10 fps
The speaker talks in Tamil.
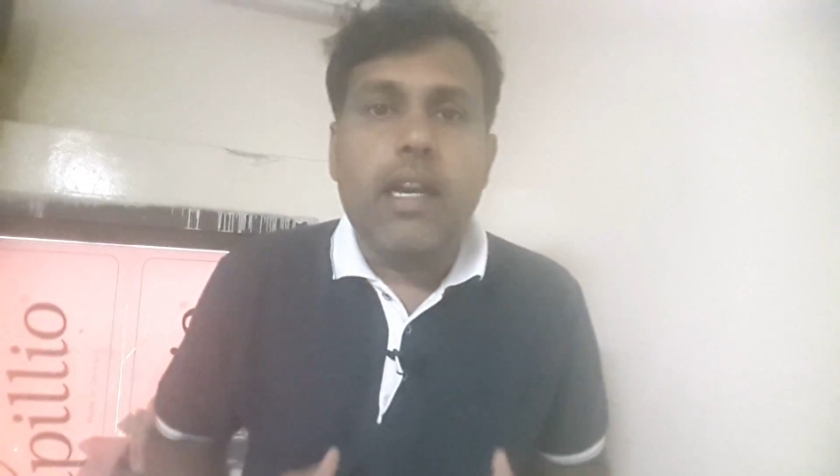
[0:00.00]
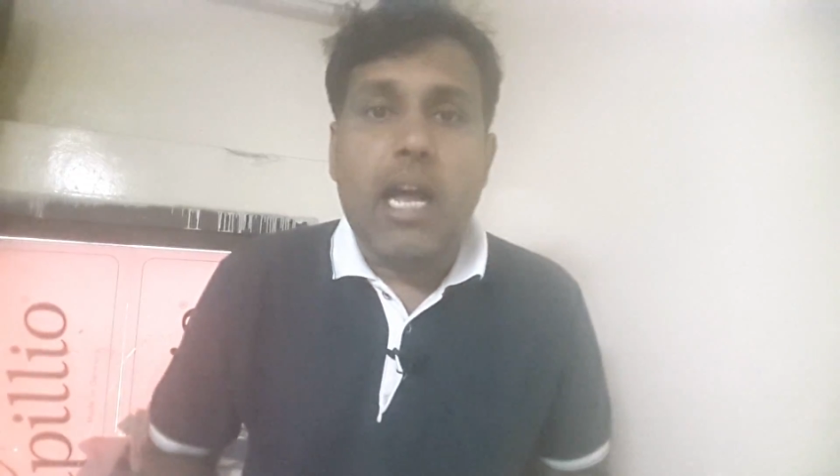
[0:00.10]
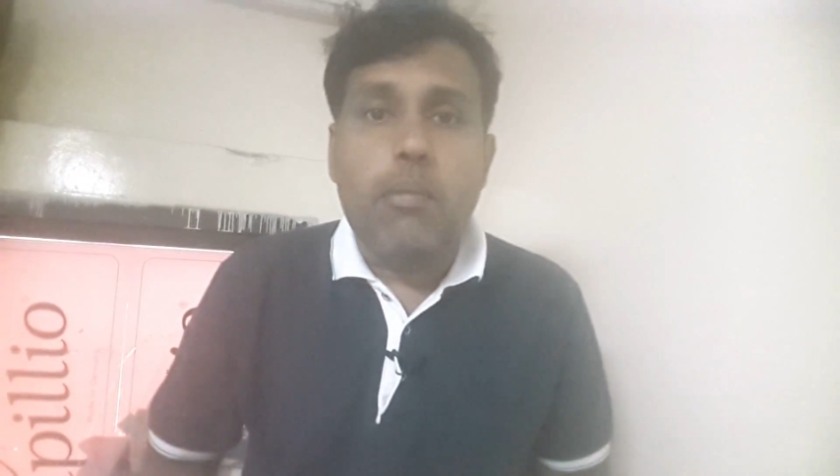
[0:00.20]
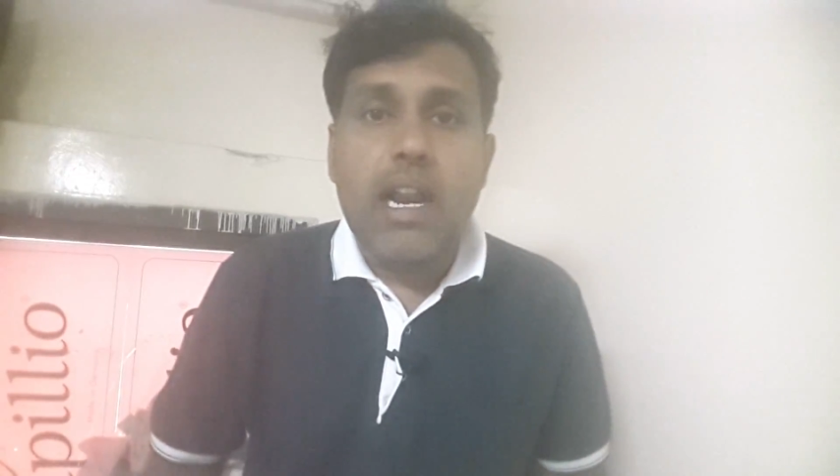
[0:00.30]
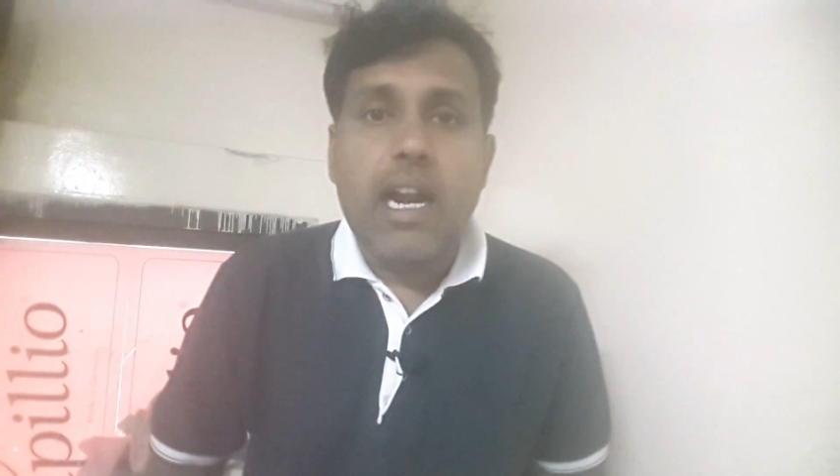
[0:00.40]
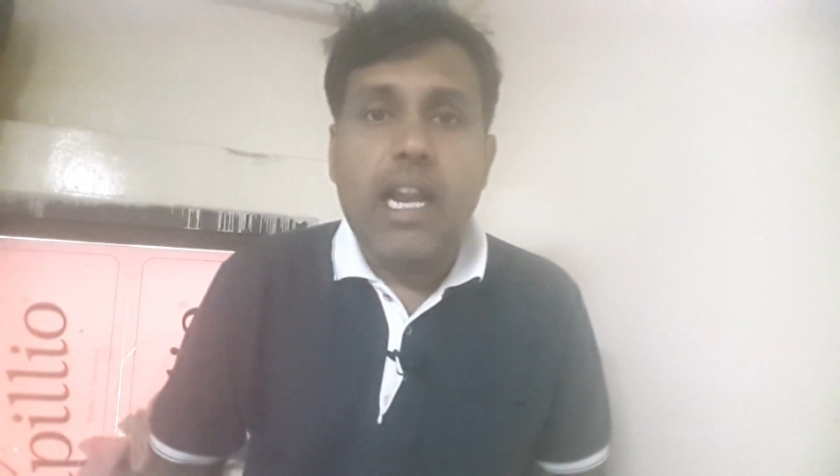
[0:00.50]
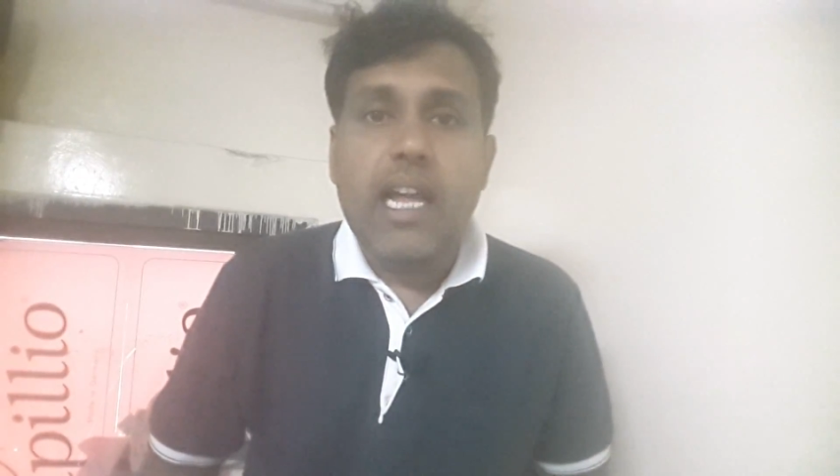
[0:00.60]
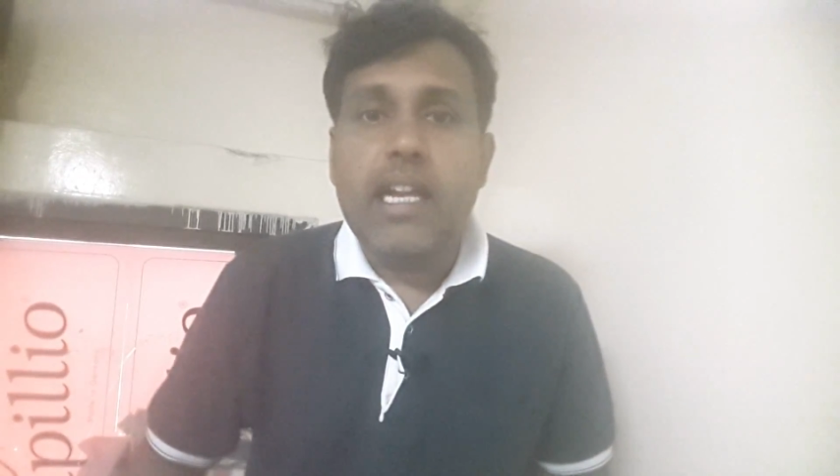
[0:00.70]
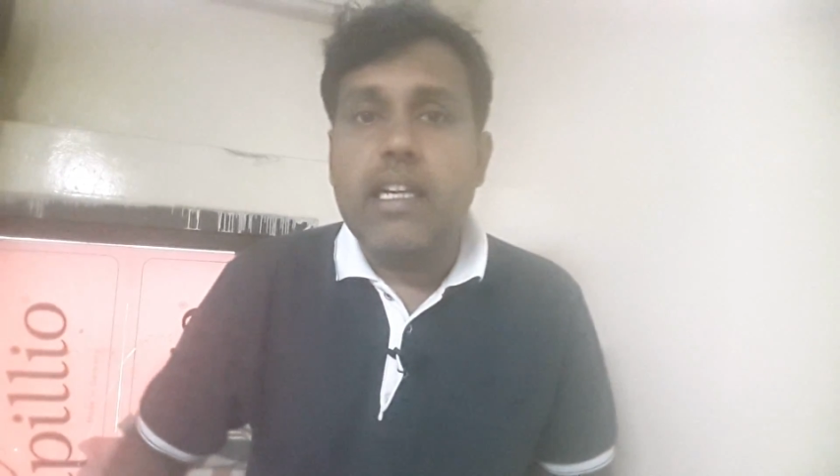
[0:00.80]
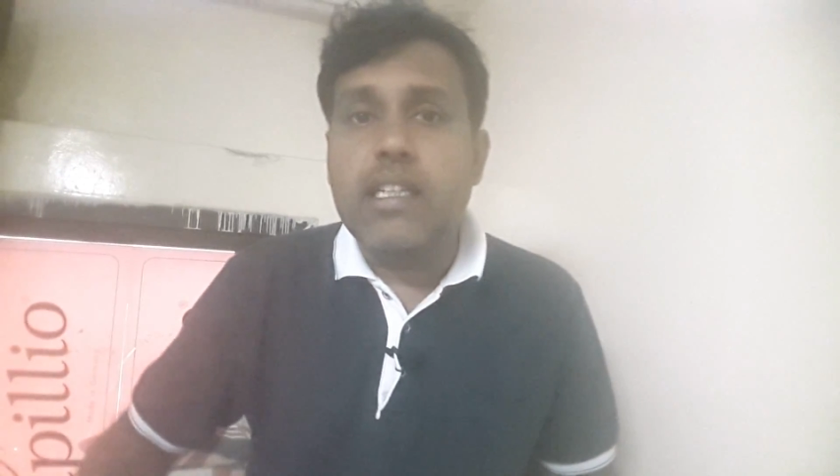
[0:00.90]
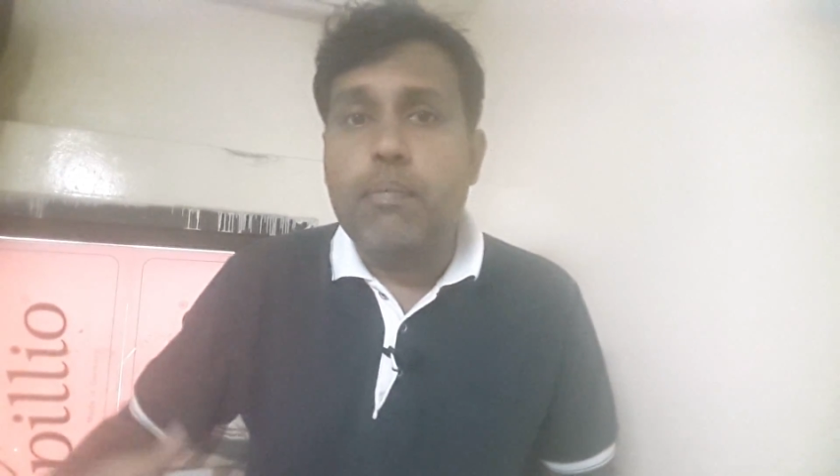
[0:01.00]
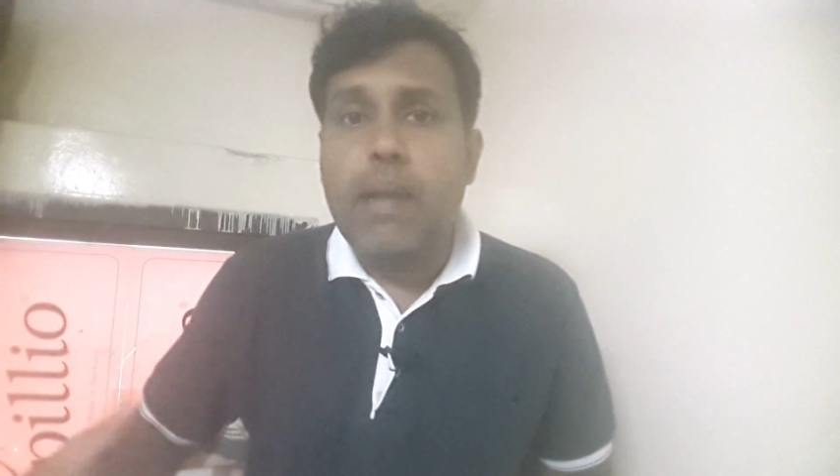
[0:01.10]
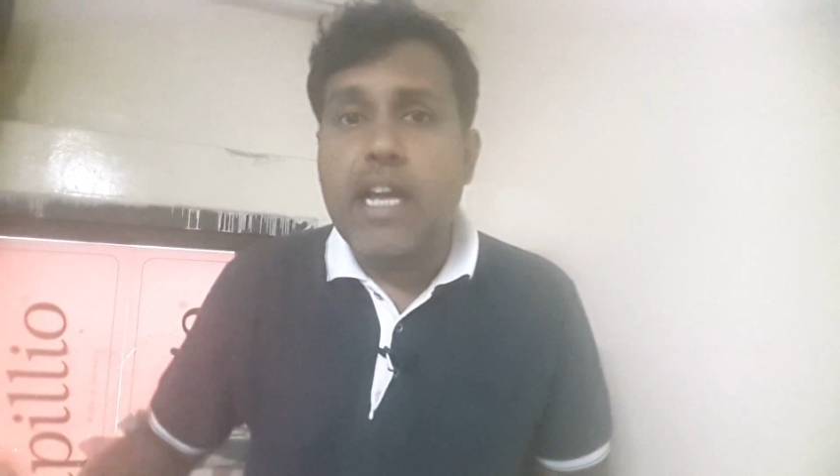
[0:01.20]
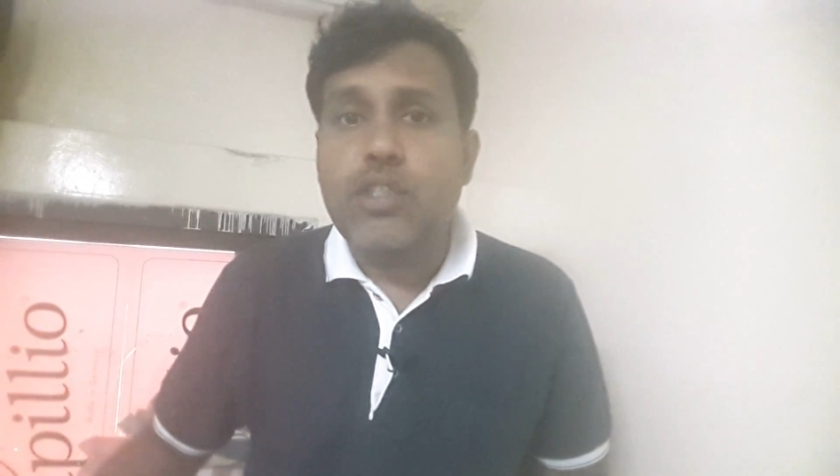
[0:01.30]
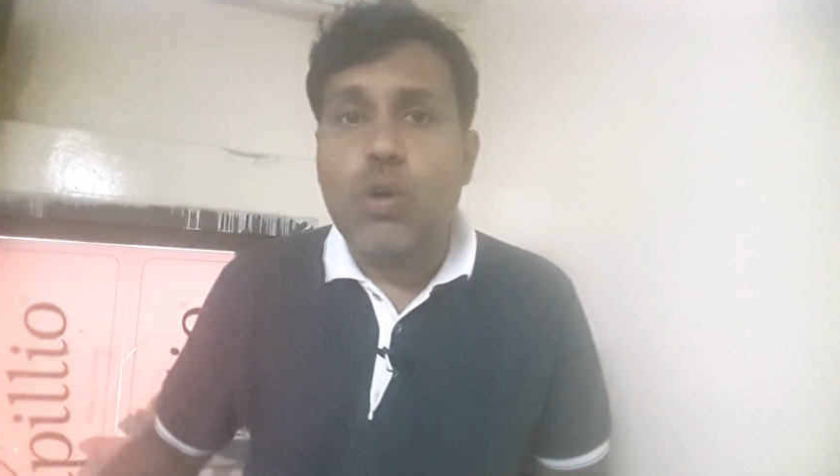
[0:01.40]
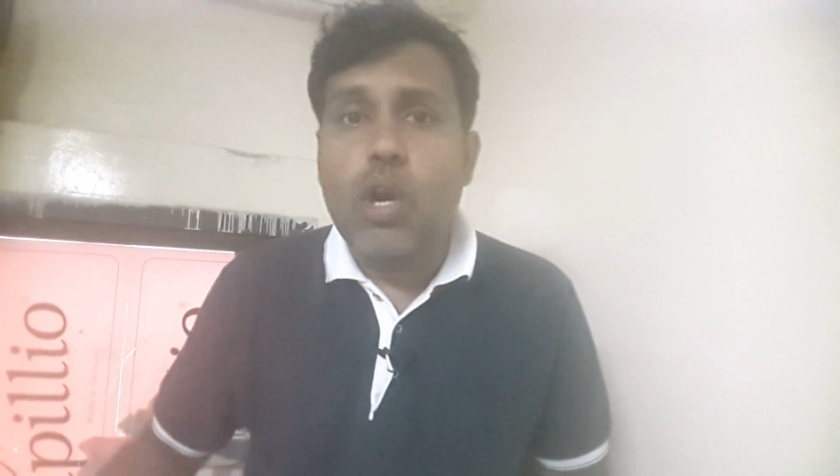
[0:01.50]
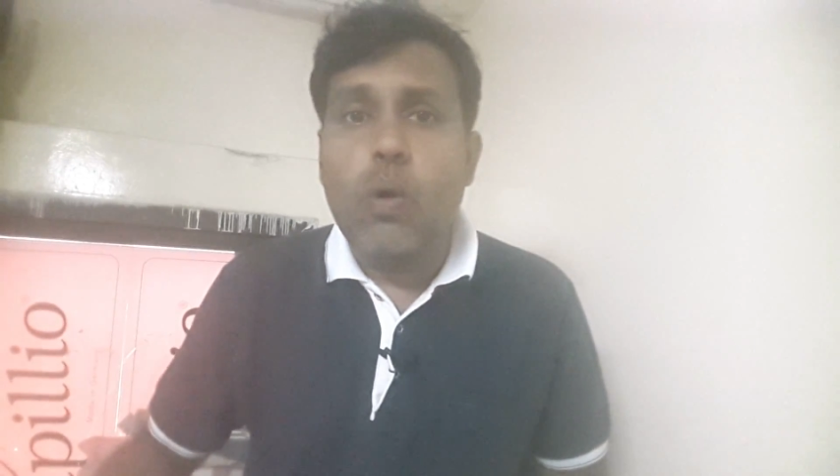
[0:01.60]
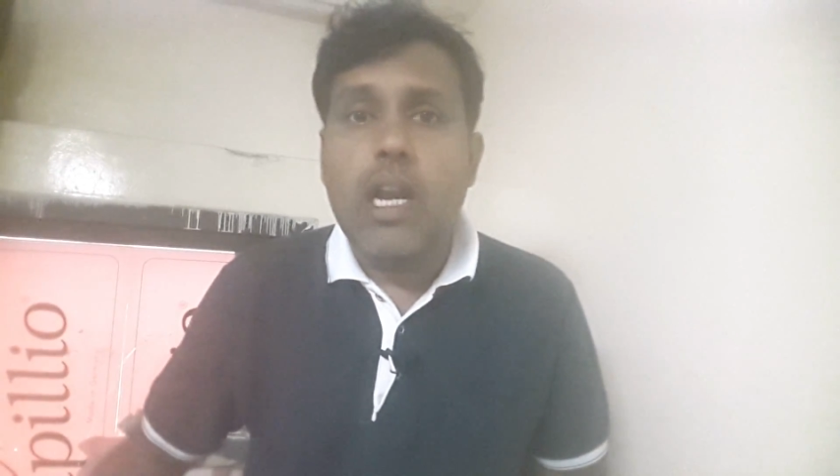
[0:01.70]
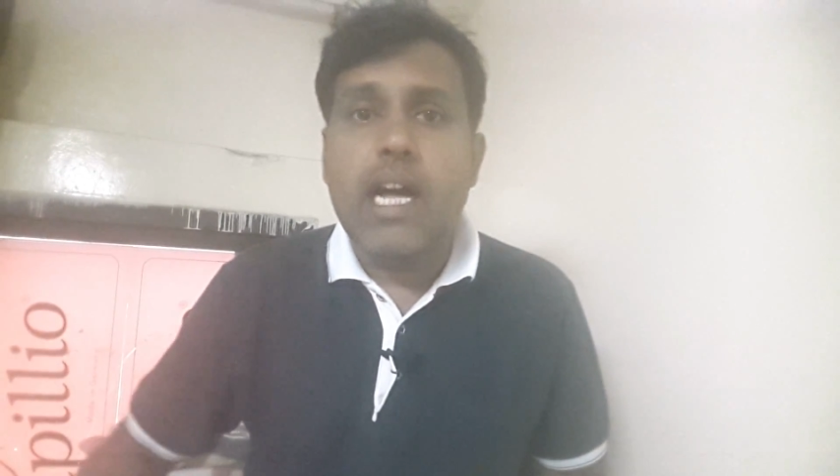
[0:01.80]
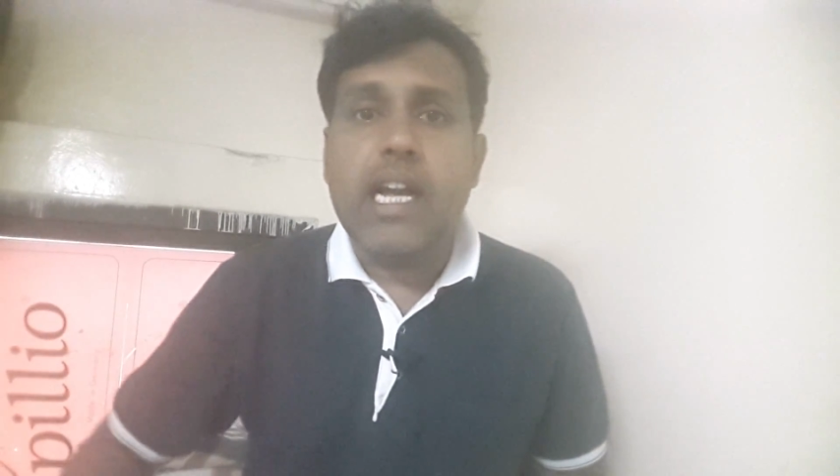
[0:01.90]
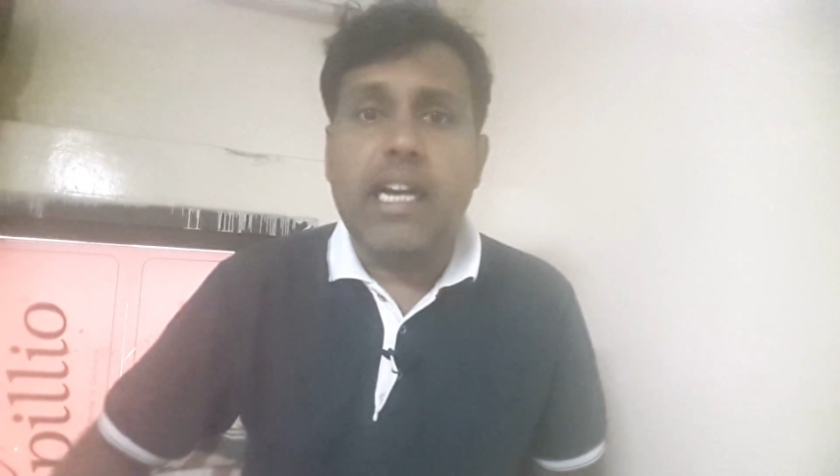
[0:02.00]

நண்பர்களே இந்த ப்ளே ஸ்டோரில் உள்ள